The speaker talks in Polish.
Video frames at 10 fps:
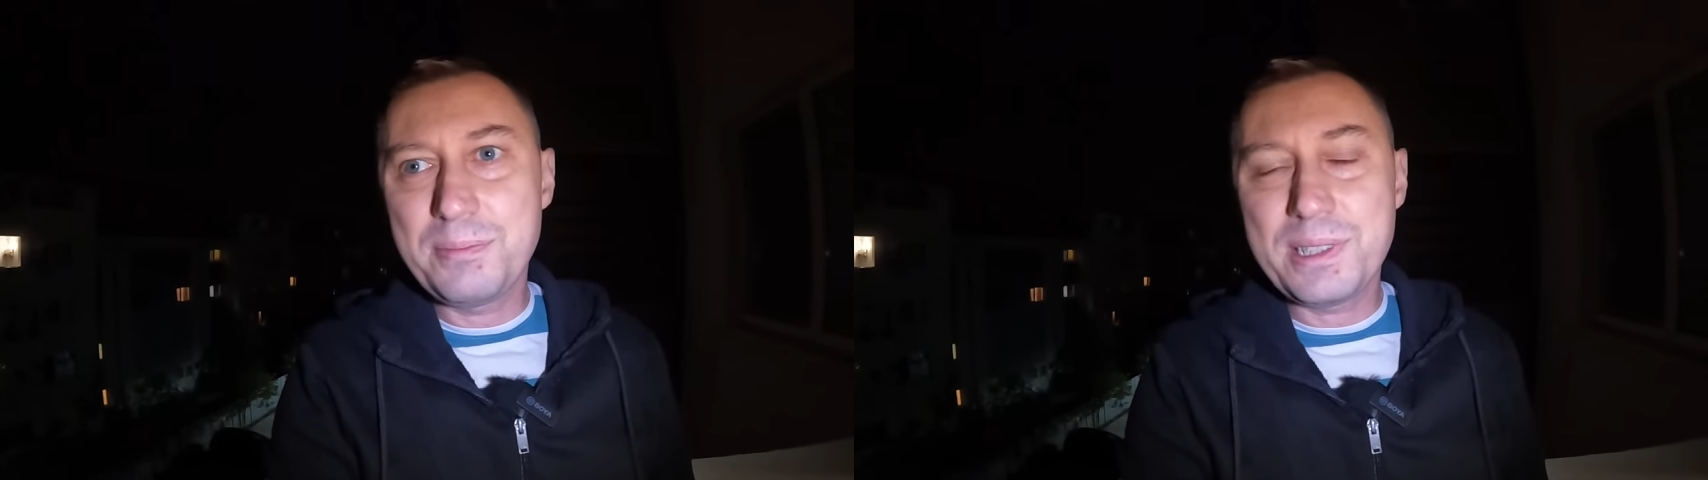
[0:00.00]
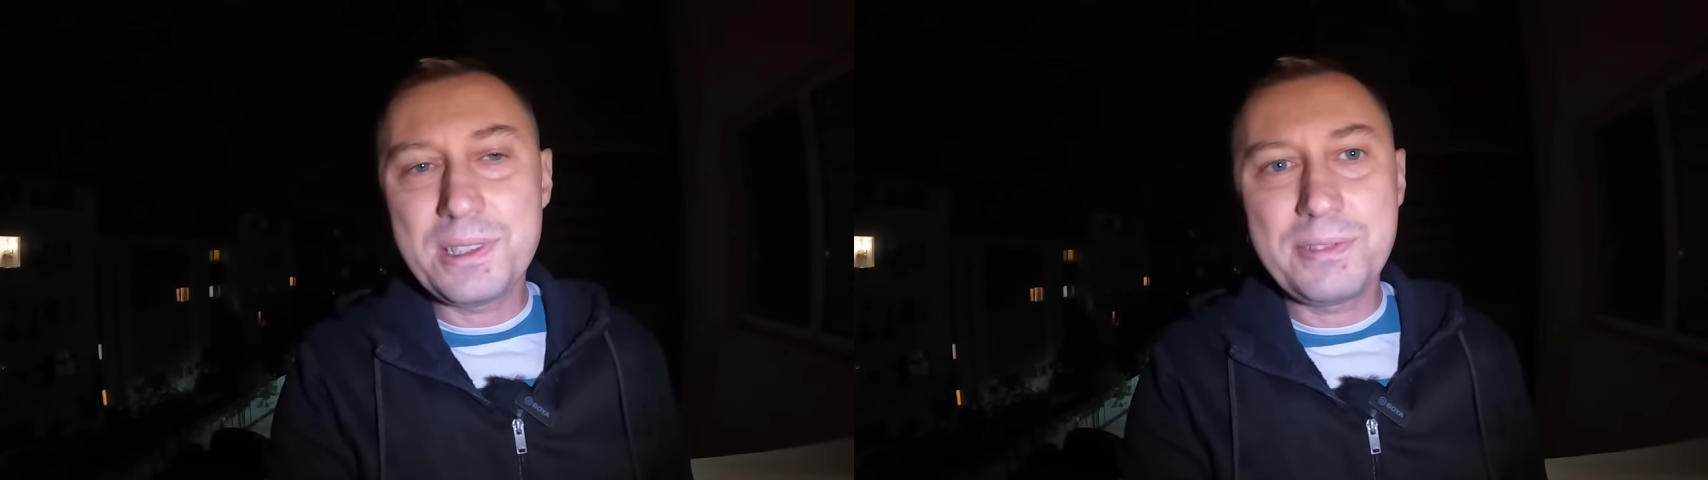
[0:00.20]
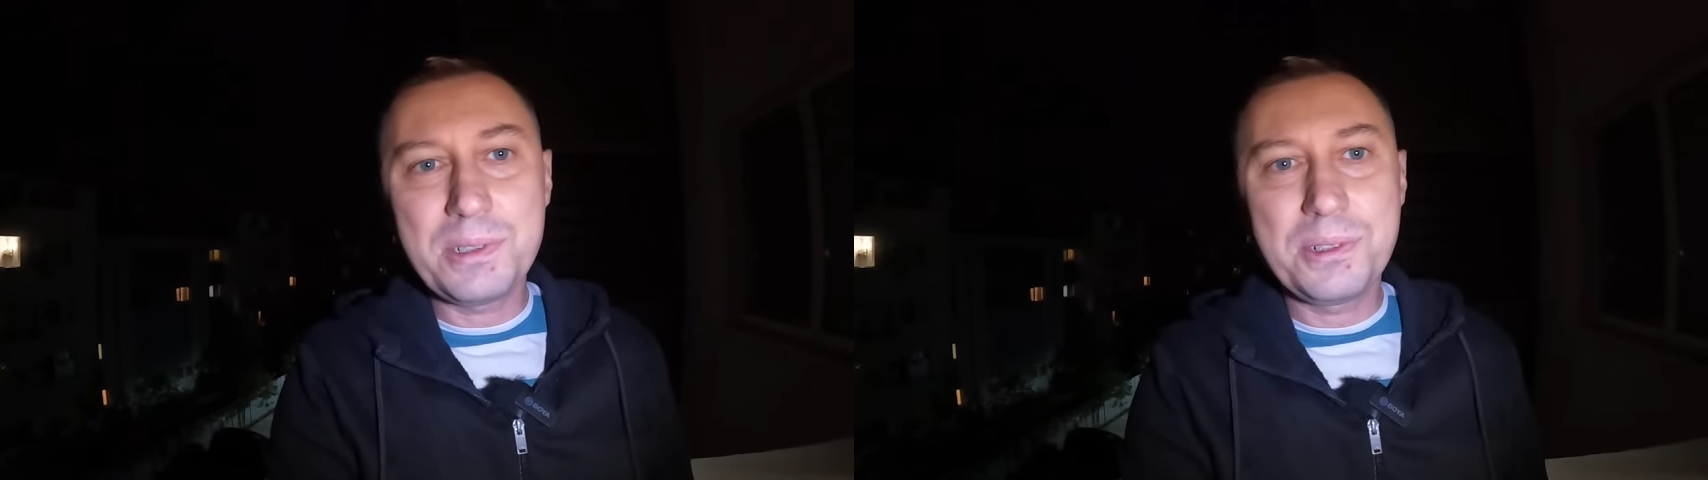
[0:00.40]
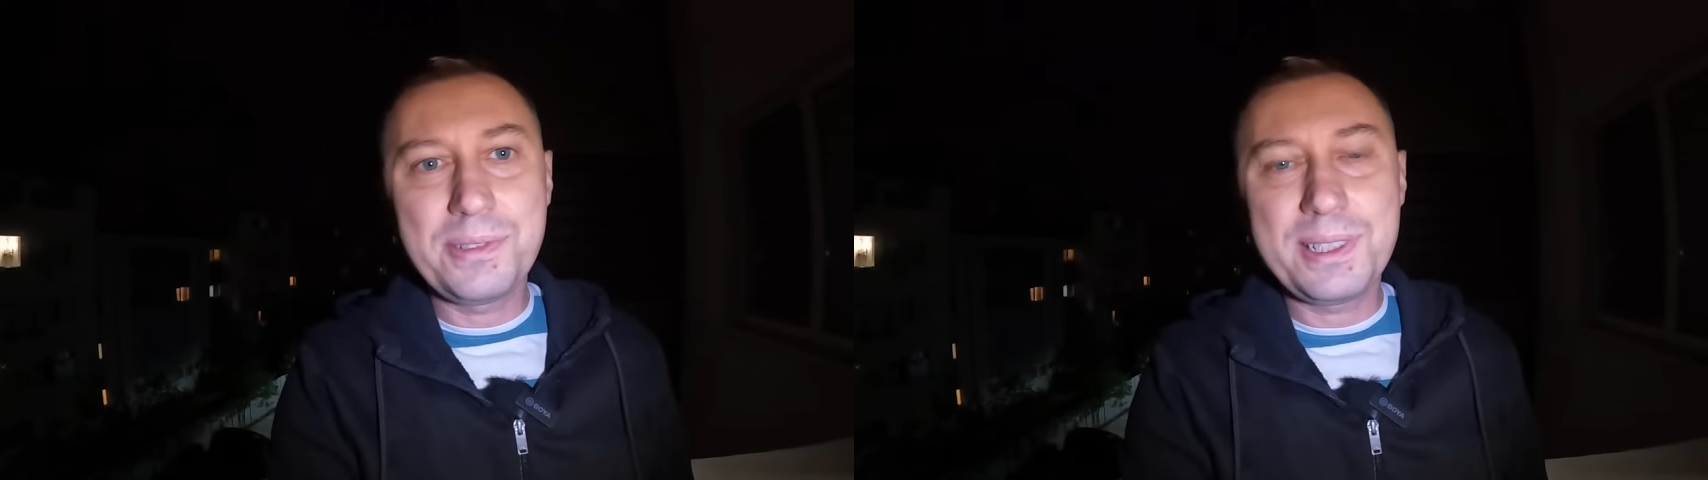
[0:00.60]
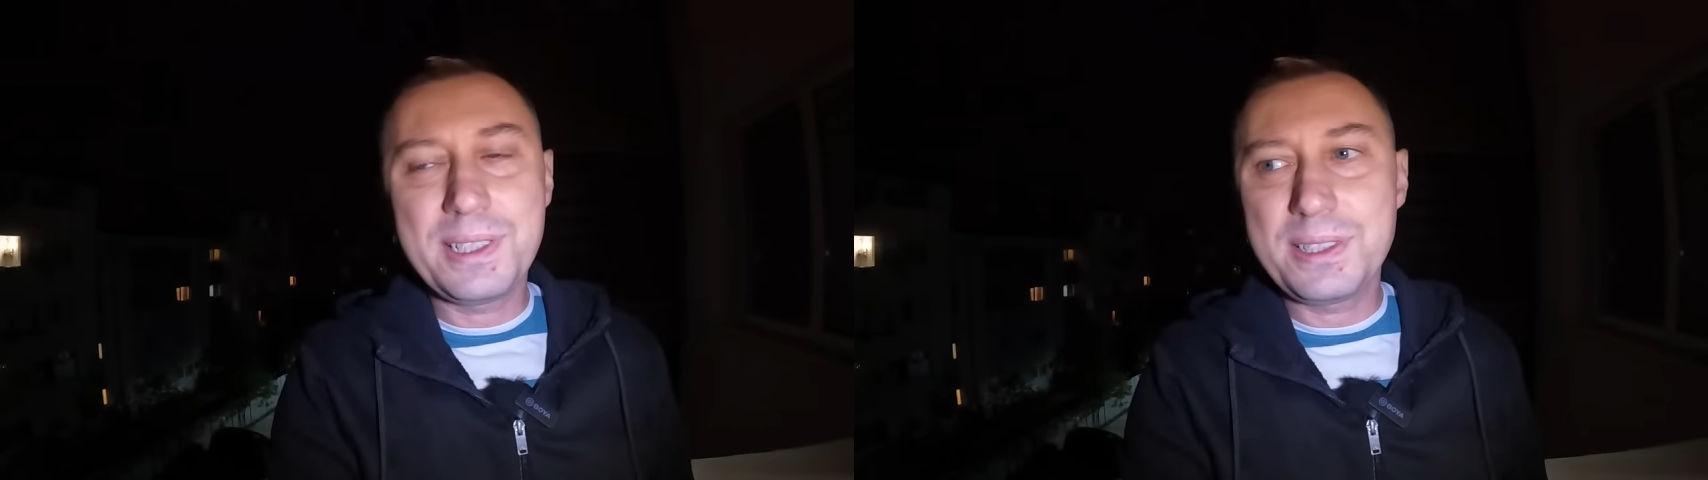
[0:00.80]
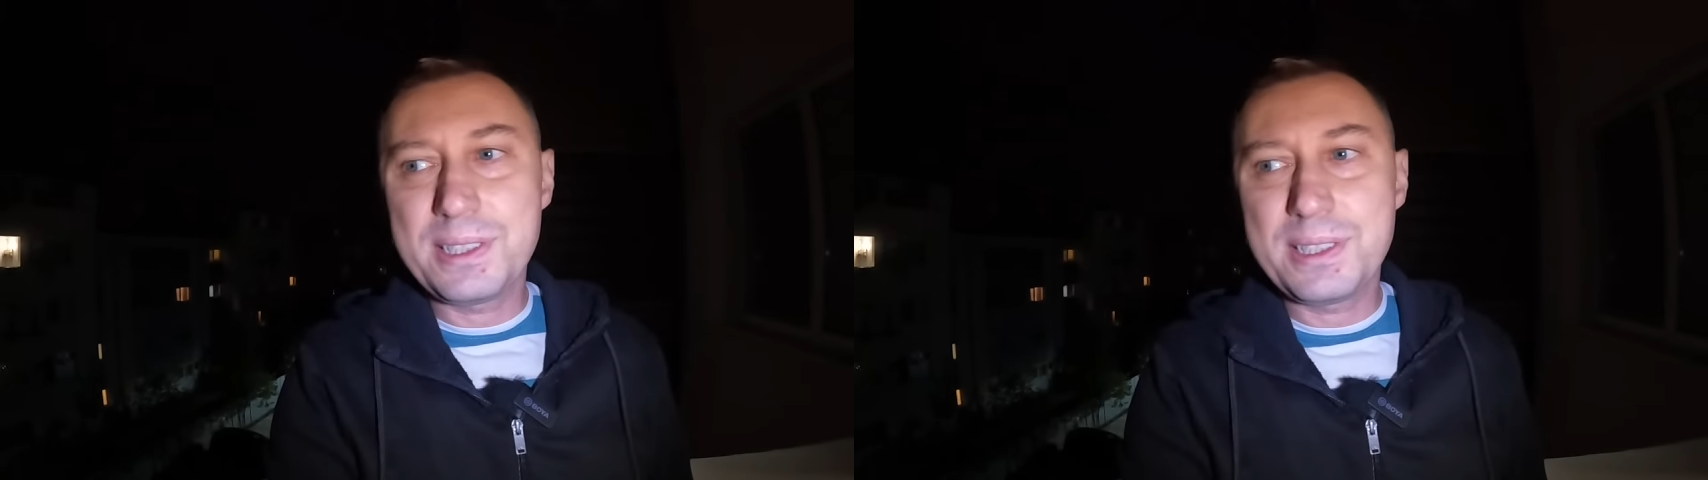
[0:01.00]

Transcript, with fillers: bardzo wielu kwestiach